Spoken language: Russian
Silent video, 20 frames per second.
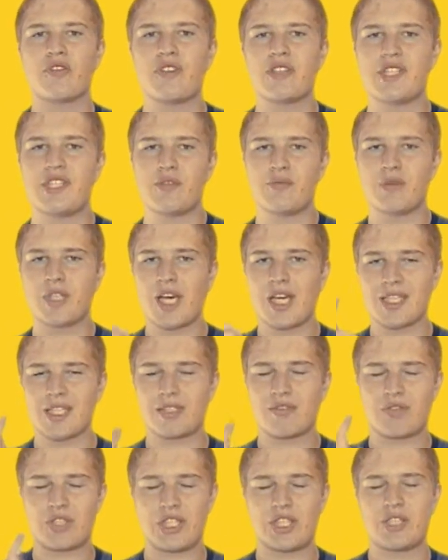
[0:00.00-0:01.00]
Ведь
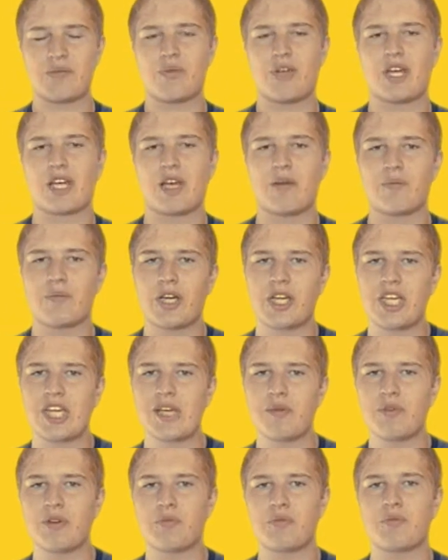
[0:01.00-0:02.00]
17 сентября
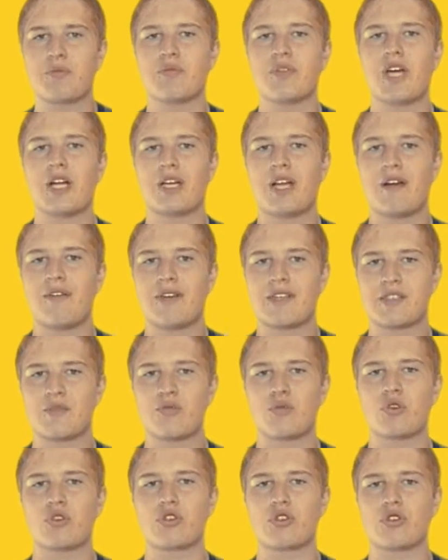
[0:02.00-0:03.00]
компания Apple дала
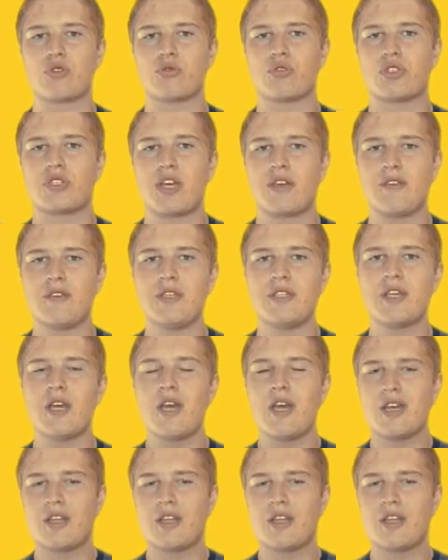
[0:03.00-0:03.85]
возможность установить